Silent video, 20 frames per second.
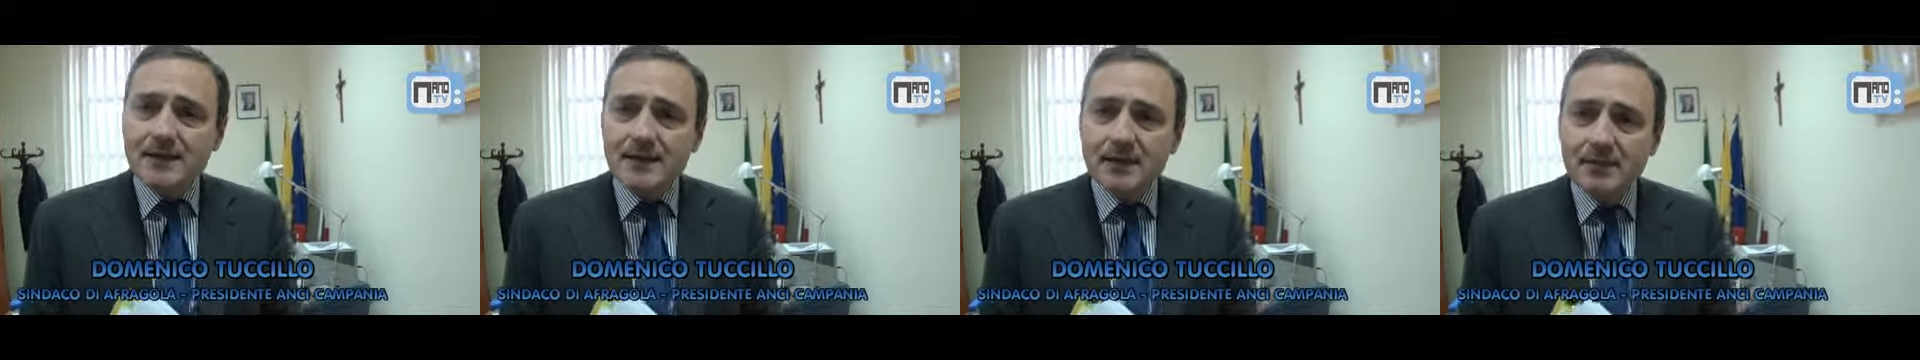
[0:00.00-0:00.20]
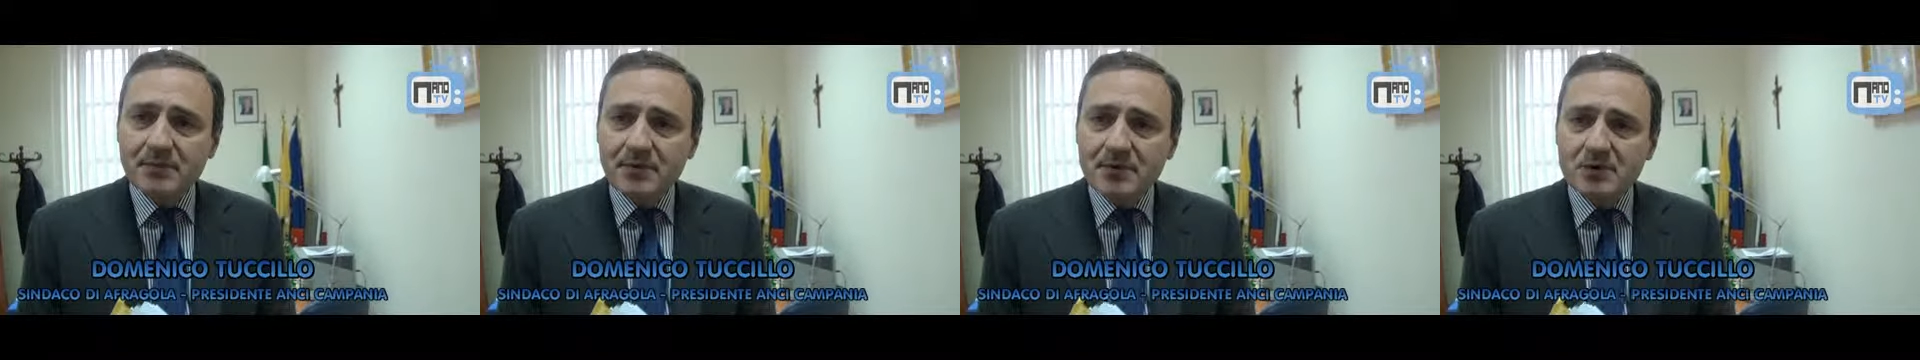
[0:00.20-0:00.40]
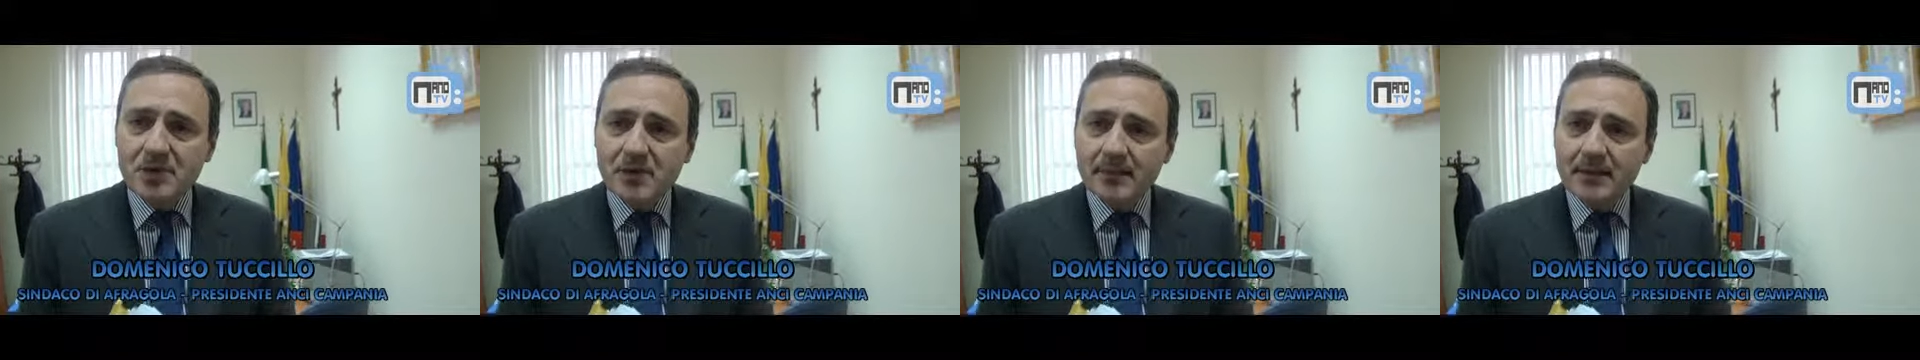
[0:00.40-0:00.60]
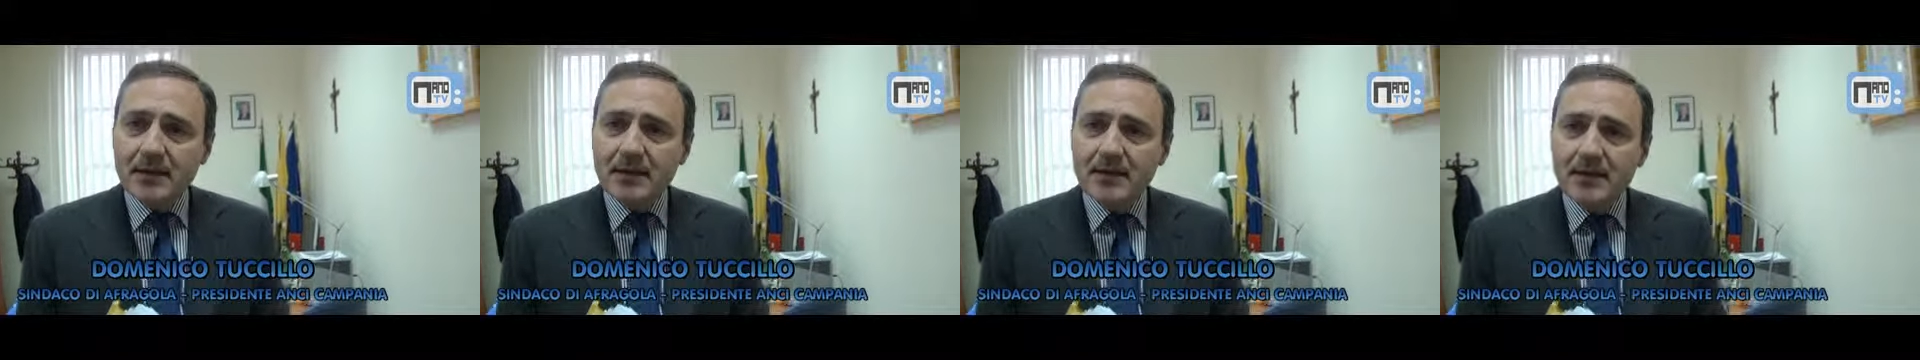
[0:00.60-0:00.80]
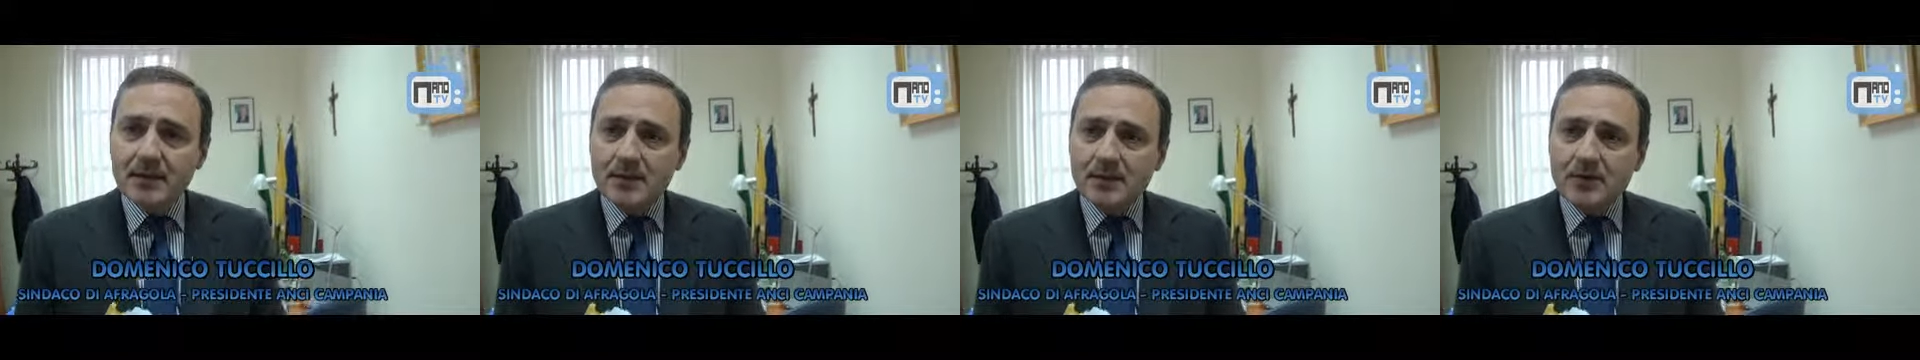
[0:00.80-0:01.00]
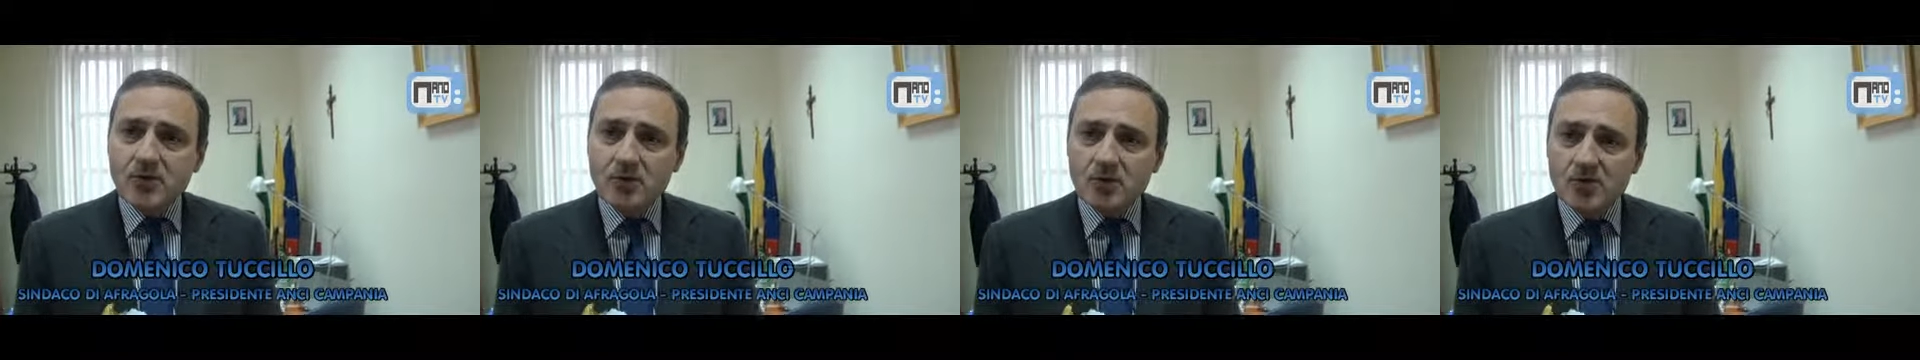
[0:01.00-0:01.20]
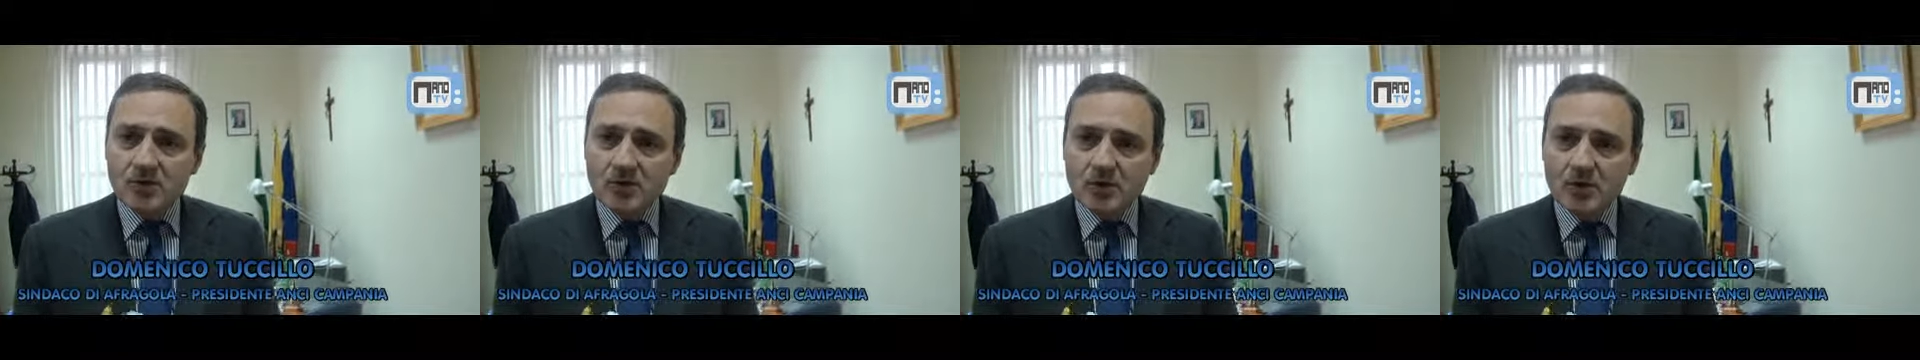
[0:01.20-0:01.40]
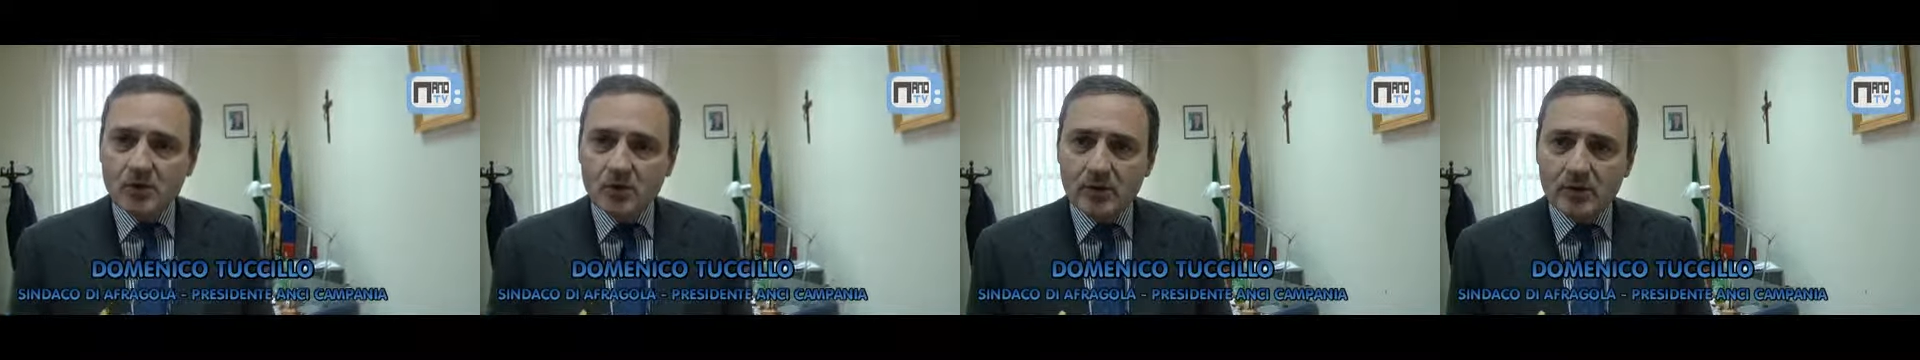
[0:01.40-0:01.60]
semplicemente di
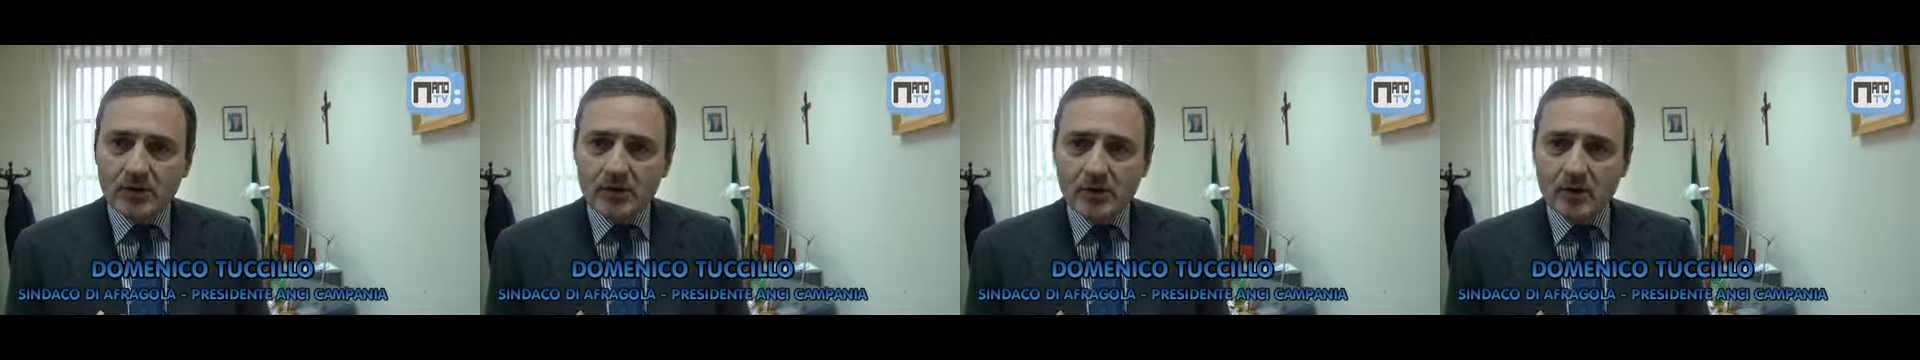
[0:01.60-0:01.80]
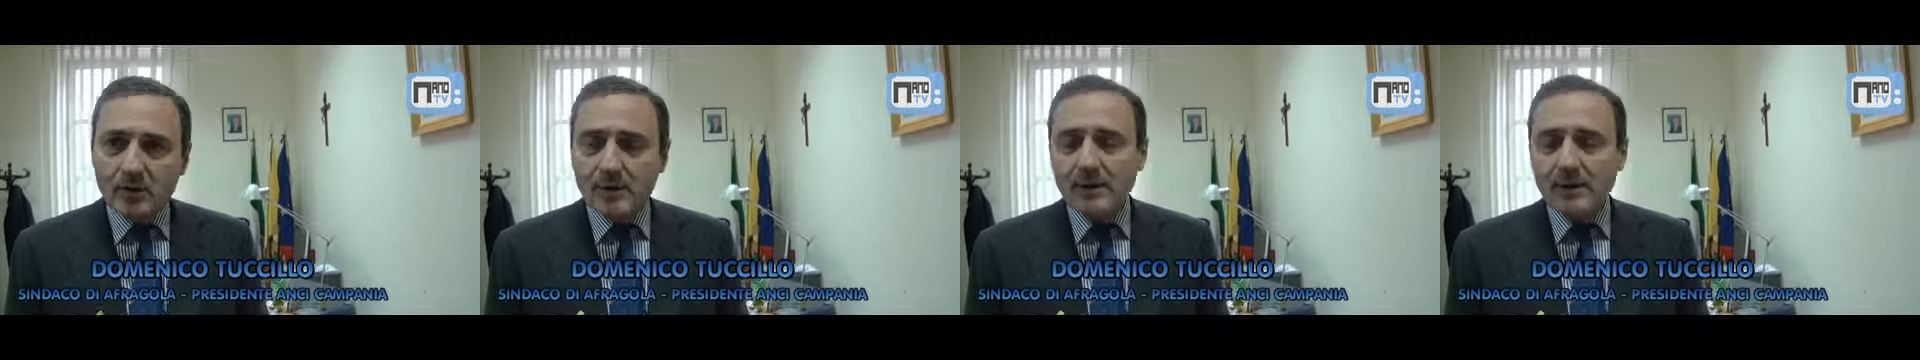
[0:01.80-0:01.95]
sostituire,